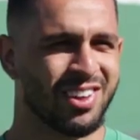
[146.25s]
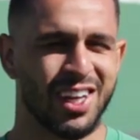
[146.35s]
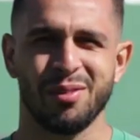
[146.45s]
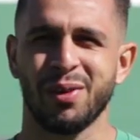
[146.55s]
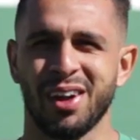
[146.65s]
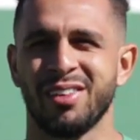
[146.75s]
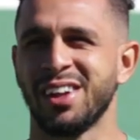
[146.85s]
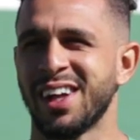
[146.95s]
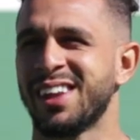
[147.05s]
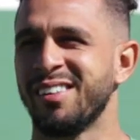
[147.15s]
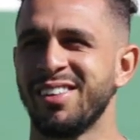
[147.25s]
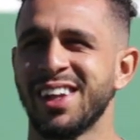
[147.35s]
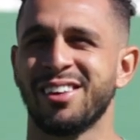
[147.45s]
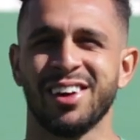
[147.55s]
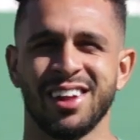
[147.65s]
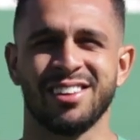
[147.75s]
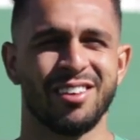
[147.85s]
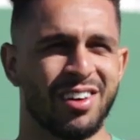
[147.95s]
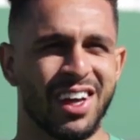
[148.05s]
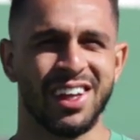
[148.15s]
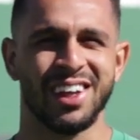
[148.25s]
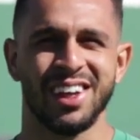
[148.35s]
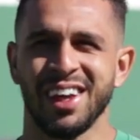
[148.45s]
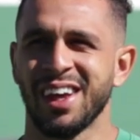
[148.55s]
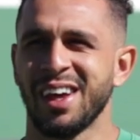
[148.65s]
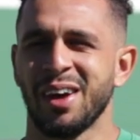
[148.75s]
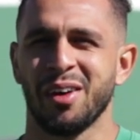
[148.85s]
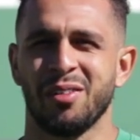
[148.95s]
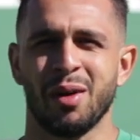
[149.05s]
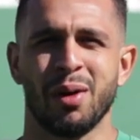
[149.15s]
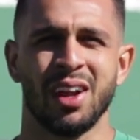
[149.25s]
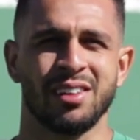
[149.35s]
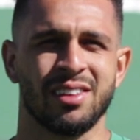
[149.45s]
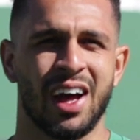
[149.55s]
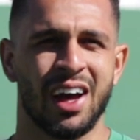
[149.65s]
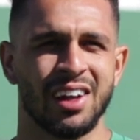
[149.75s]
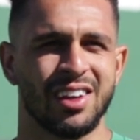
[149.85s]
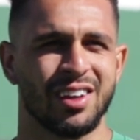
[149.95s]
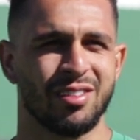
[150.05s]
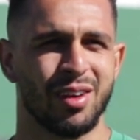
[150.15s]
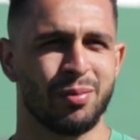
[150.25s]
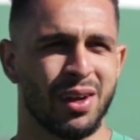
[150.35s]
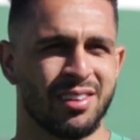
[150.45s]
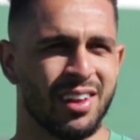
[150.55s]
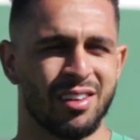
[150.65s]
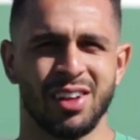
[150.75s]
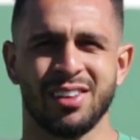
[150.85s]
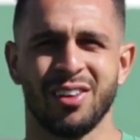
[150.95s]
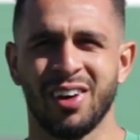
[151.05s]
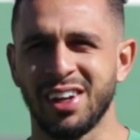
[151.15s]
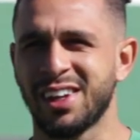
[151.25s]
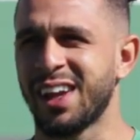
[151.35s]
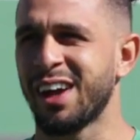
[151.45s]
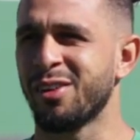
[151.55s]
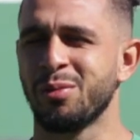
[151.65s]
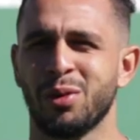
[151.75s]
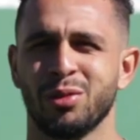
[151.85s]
acho que a perna vai dar uma tremida, o coração vai, vai balançar, acho que vai parecer que vai ser uma estreia como